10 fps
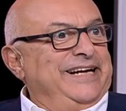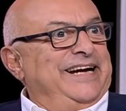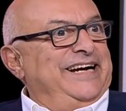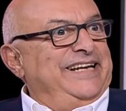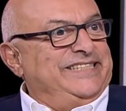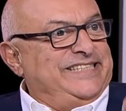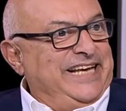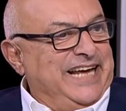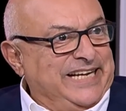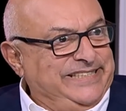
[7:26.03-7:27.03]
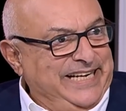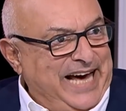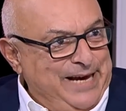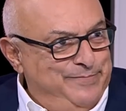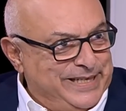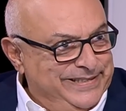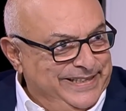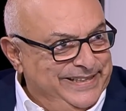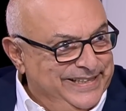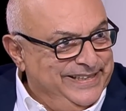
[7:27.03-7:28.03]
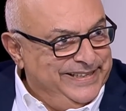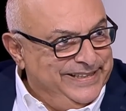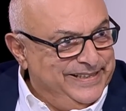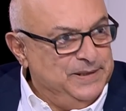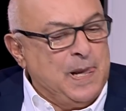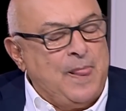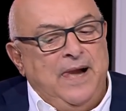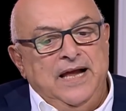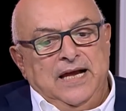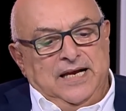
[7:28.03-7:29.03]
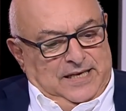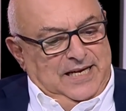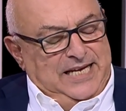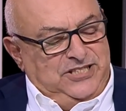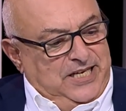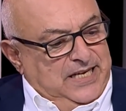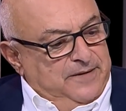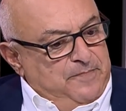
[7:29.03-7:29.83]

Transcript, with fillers: آه، للسيارات الهايبرد آه. الهجينه الهجينه